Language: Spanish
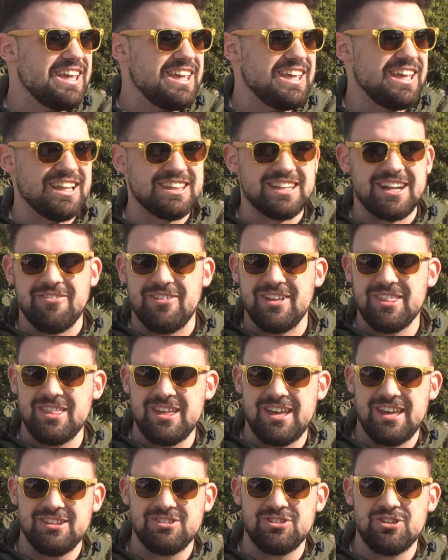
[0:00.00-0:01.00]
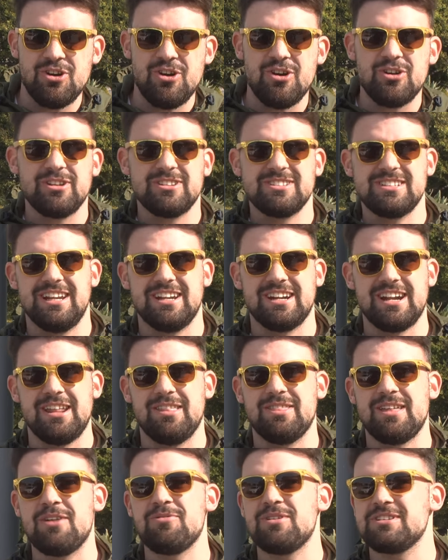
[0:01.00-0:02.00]
y a través de esto
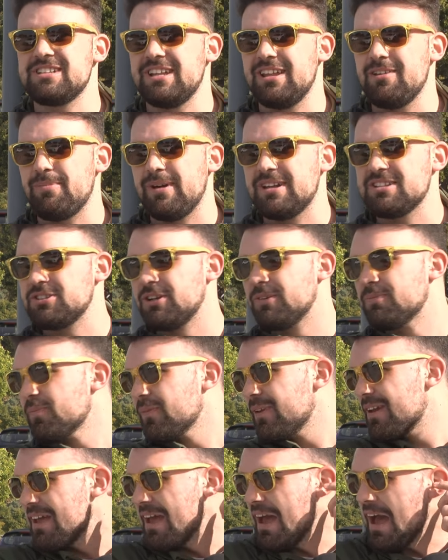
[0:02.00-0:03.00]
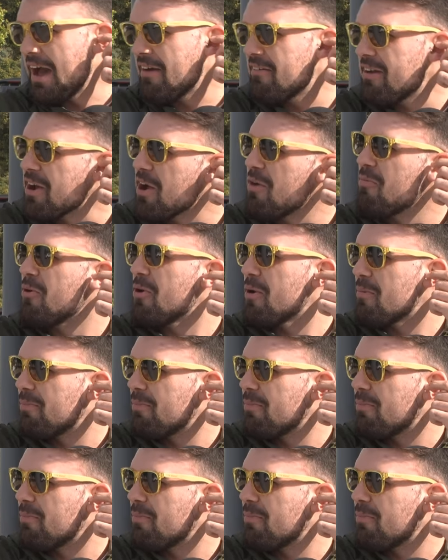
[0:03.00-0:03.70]
realizar una serie de pasos. A ver cómo os